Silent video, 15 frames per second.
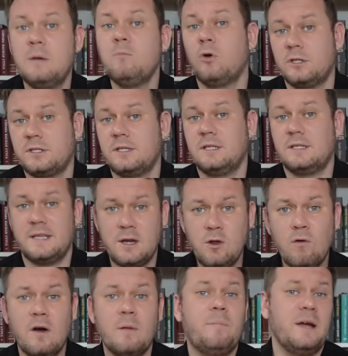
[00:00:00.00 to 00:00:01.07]
Эмоции
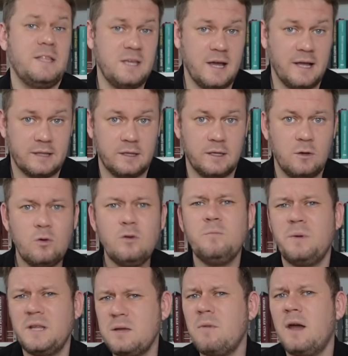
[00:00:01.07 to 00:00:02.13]
Царева понятно.
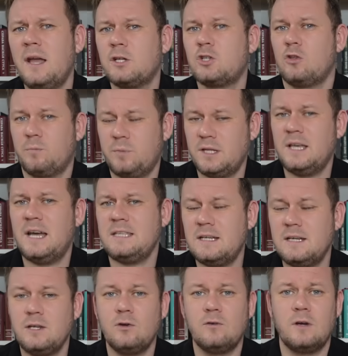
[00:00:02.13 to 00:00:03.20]
Он понимает, что
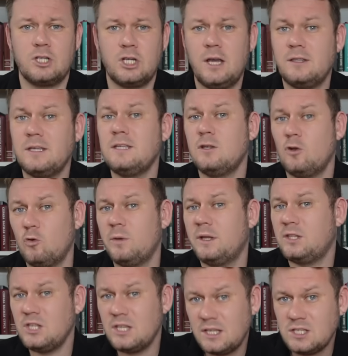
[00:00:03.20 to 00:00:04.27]
предателей не уважают и не
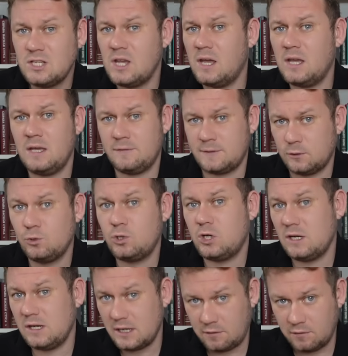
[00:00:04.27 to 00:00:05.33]
любят нигде, и в
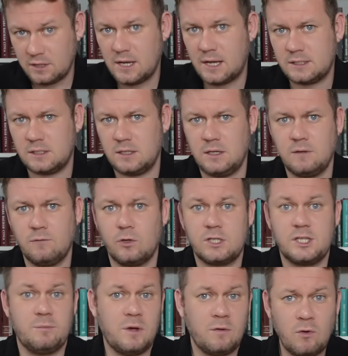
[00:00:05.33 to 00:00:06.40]
случае ликвидации его
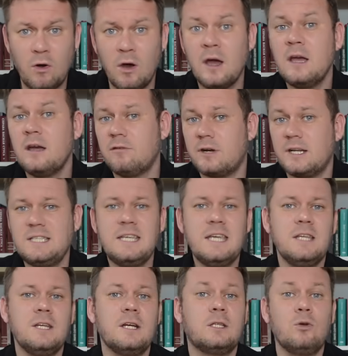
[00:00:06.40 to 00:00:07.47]
самого в
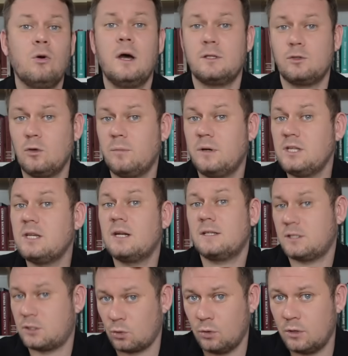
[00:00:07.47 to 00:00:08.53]
России никто особо не
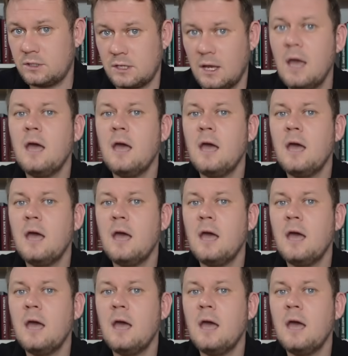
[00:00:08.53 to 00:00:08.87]
расстроится.